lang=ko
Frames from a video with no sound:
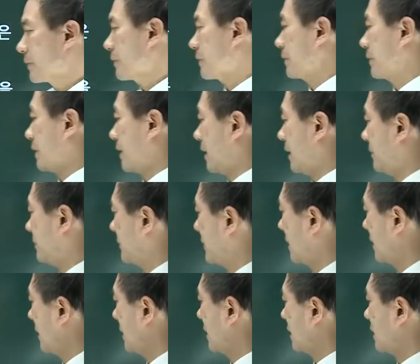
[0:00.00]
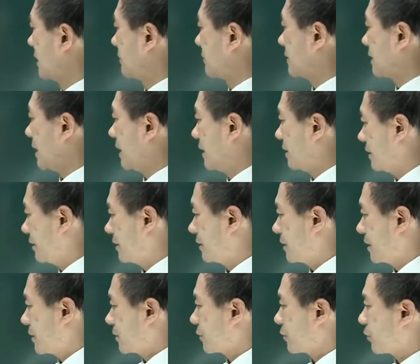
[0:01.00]
그 다음 임차인은
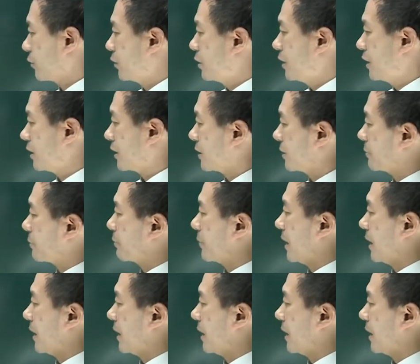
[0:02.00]
권리금